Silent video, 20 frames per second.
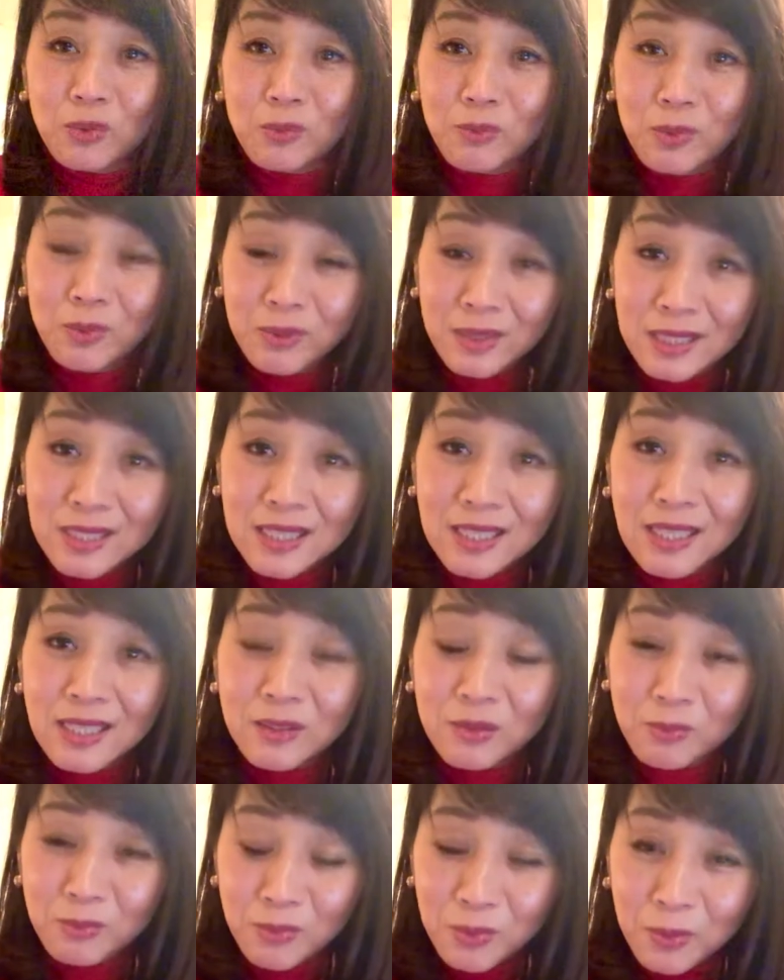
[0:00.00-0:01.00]
思うんですけ
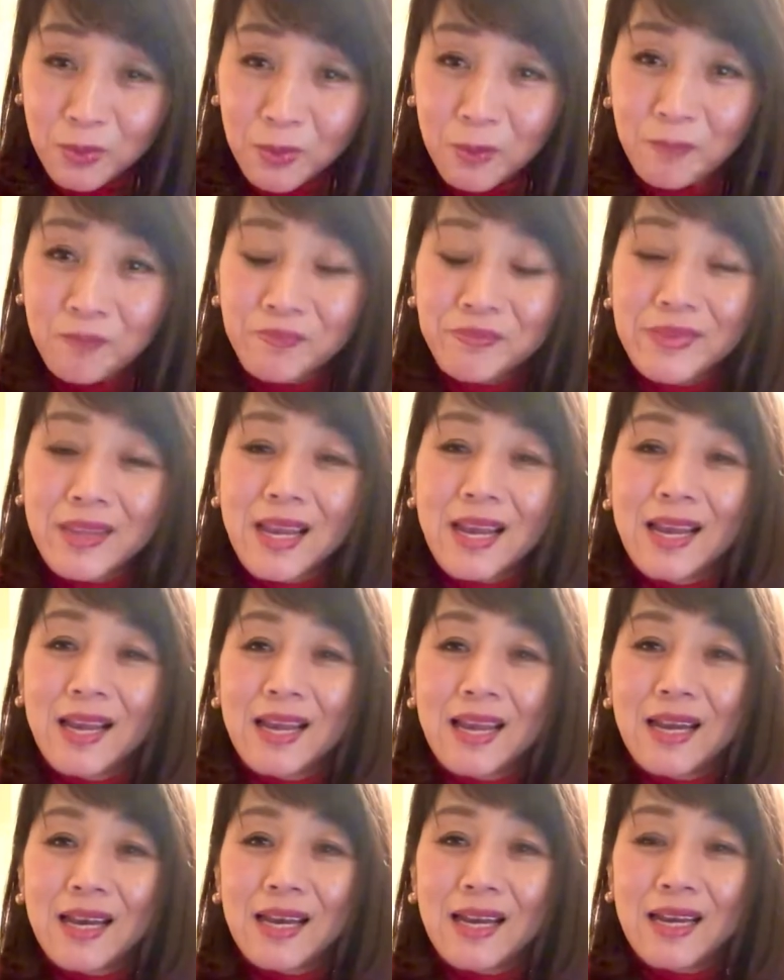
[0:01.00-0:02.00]
れども、
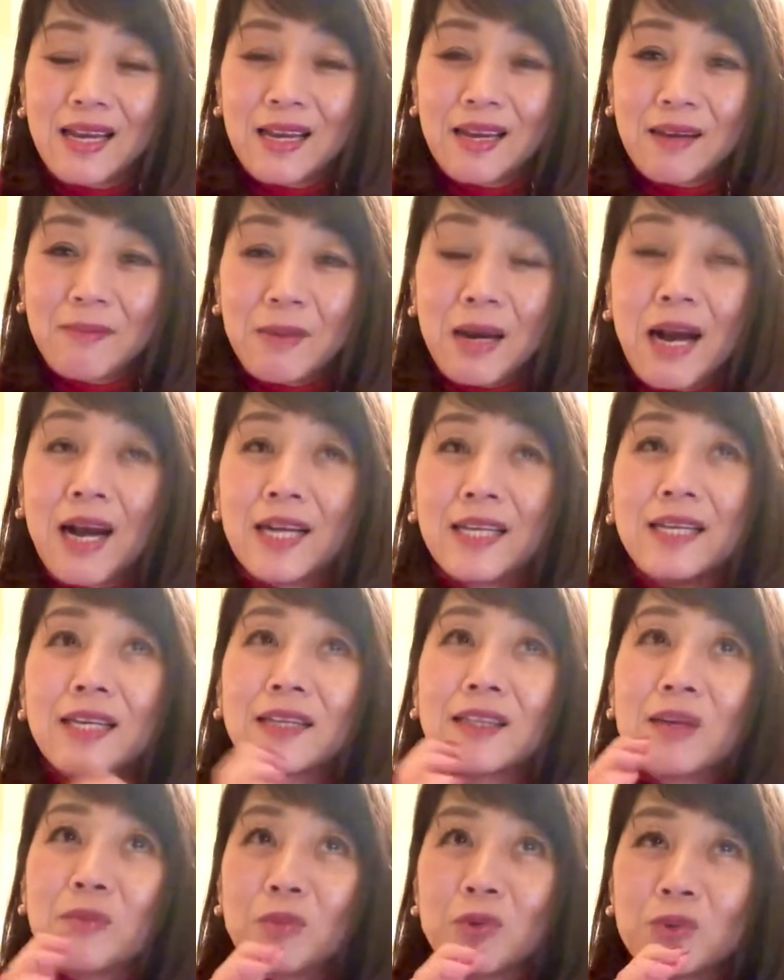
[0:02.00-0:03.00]
まあ、あり
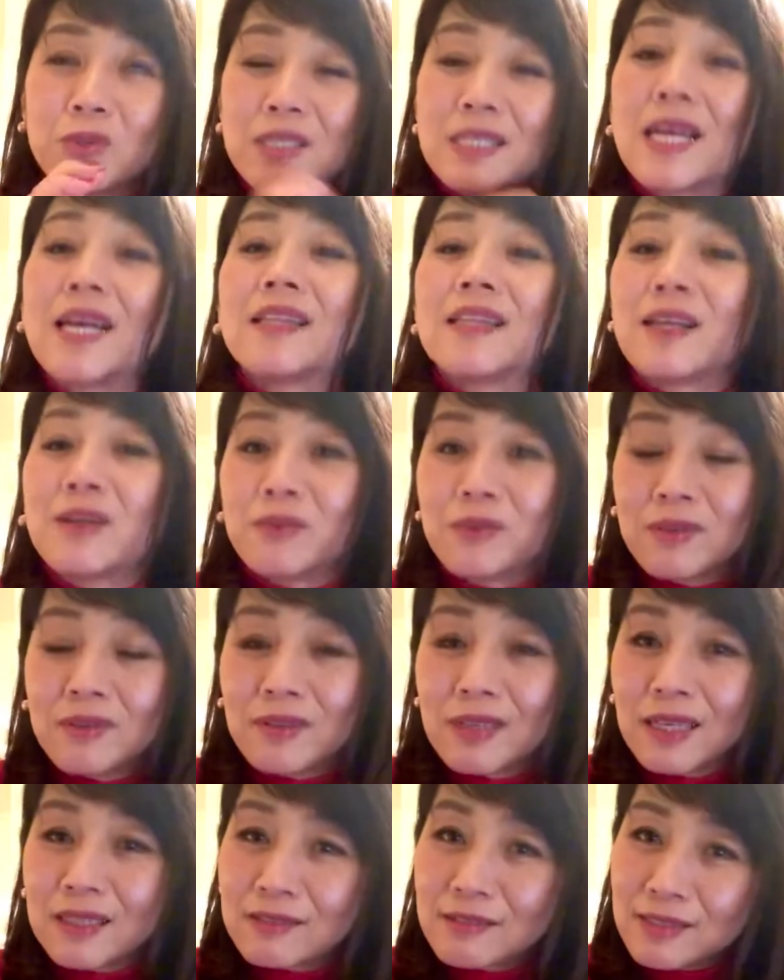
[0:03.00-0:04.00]
方も伝えたよ
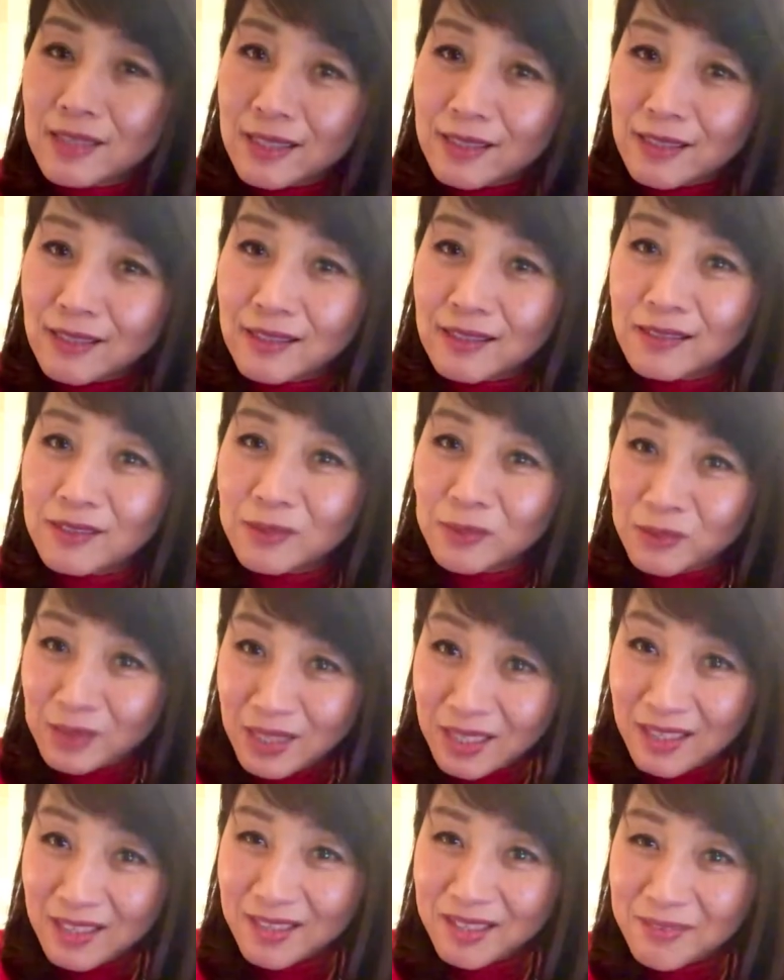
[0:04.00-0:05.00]
伝えたよ
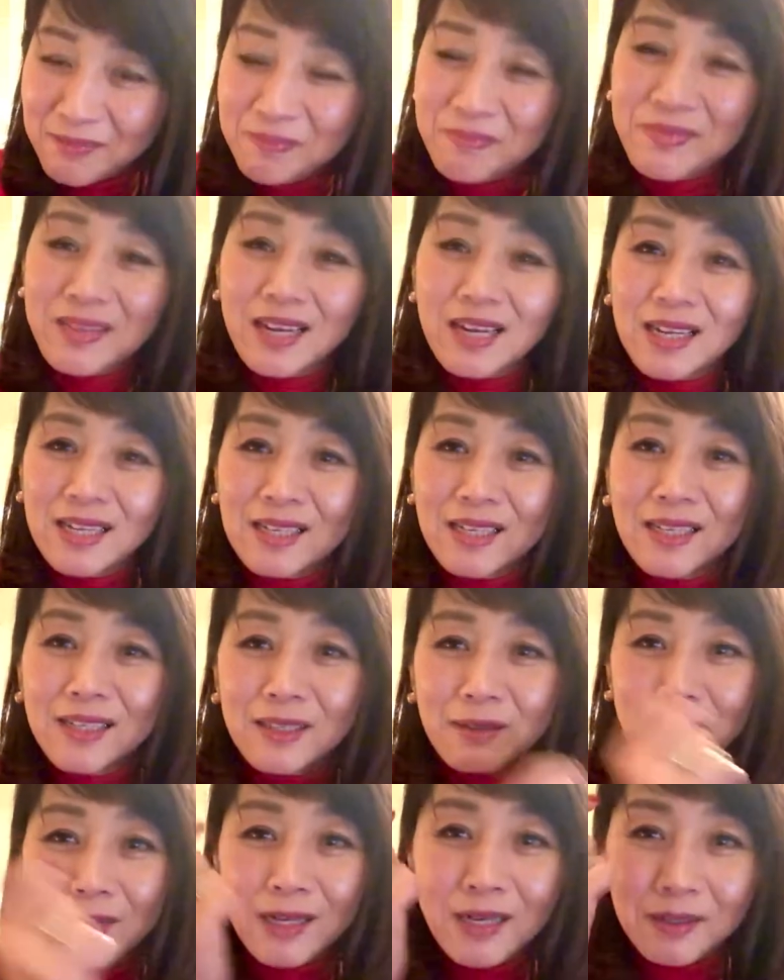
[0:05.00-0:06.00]
ね。あり
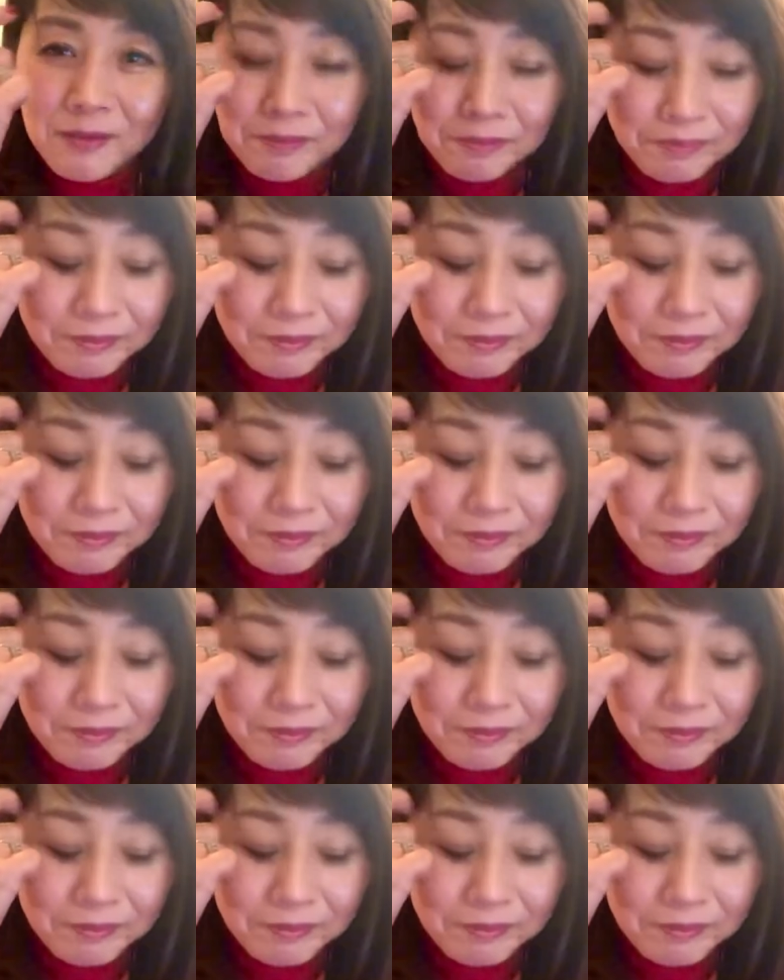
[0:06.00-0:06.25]
方は